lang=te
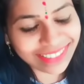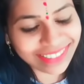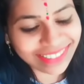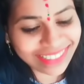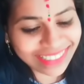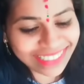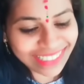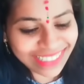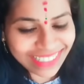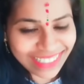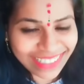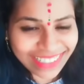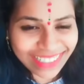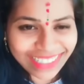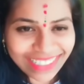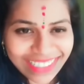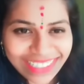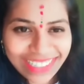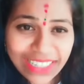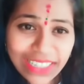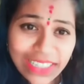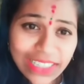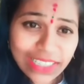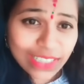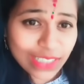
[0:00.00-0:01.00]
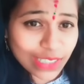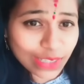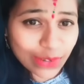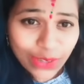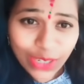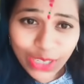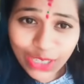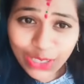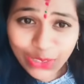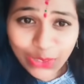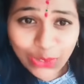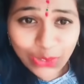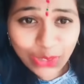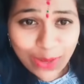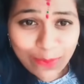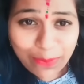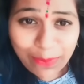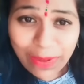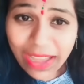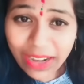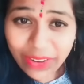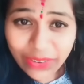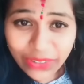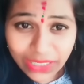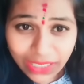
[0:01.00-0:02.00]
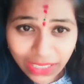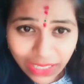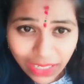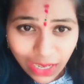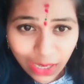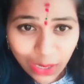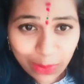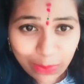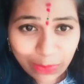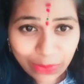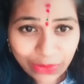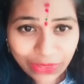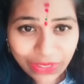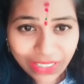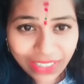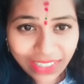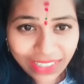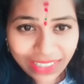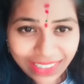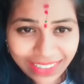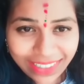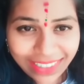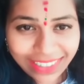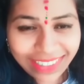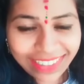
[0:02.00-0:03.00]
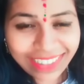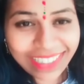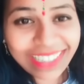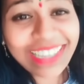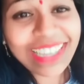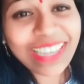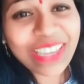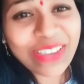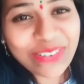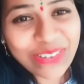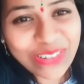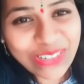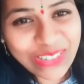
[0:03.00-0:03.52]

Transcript: రౌడీలు ఆర్యని కిడ్నాప్ చేయకముందు అప్పుడు